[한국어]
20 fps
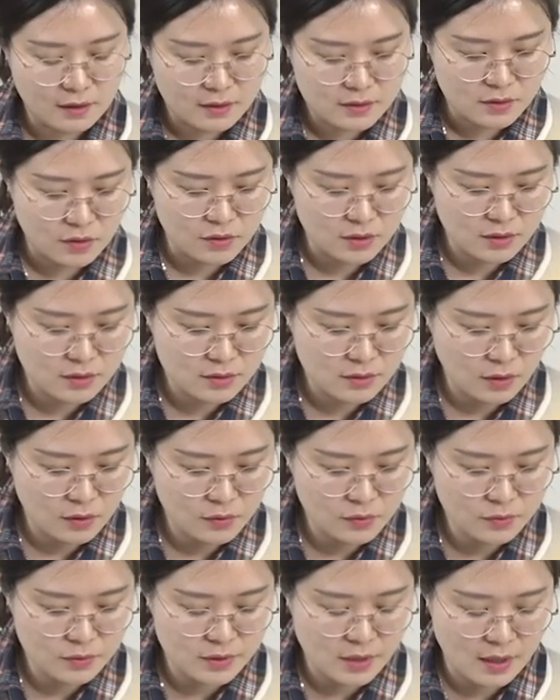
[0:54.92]
저는
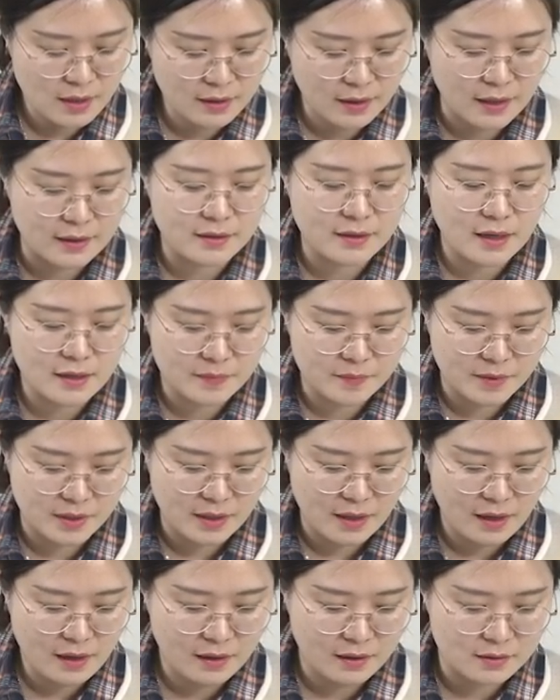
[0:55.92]
32살
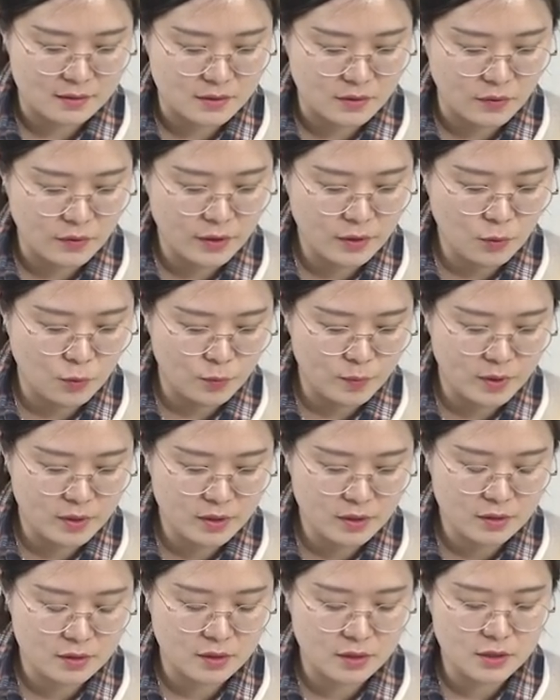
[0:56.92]
개딸입니다. 저의
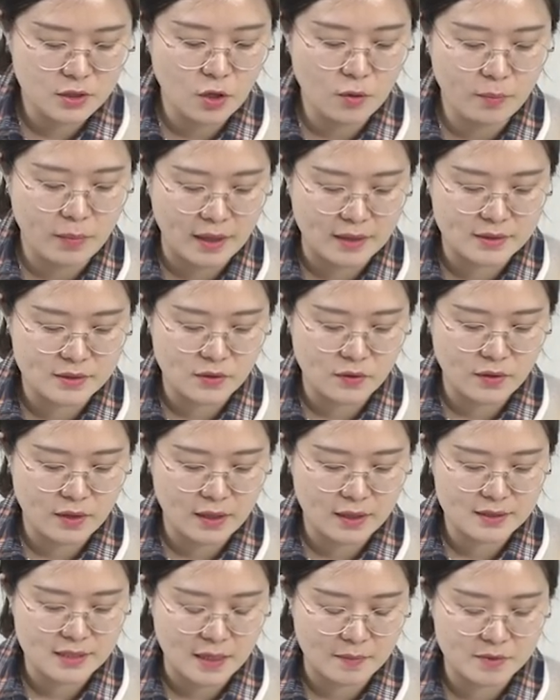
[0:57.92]
고민은 2년 반
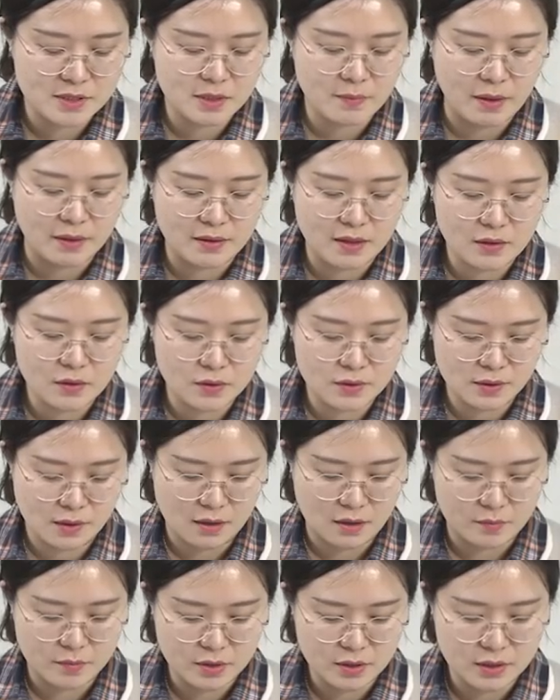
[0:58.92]
전에 잠시 만났던
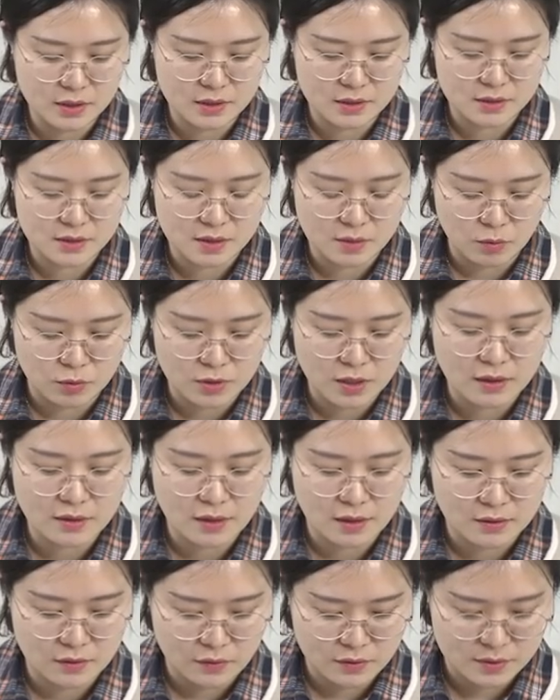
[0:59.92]
사람을 잊지
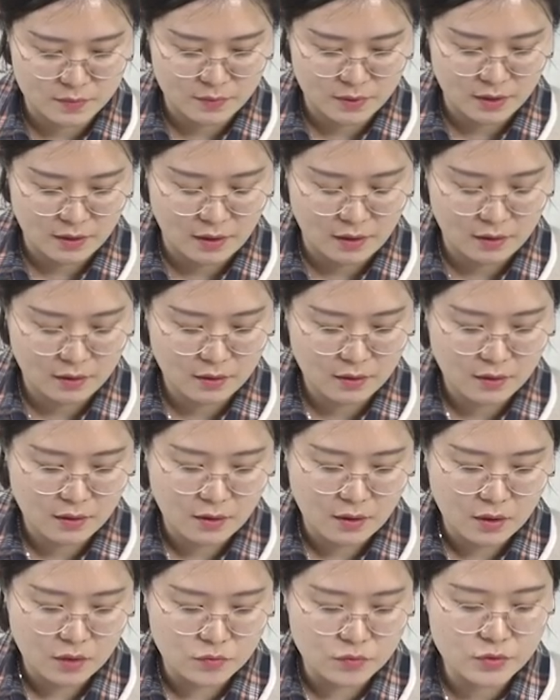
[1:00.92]
못한다는 것입니다. 것입니다.
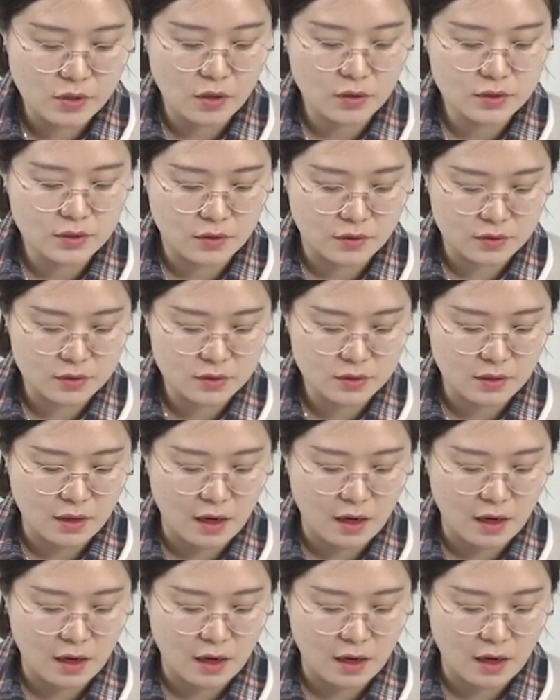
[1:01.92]
우선 저는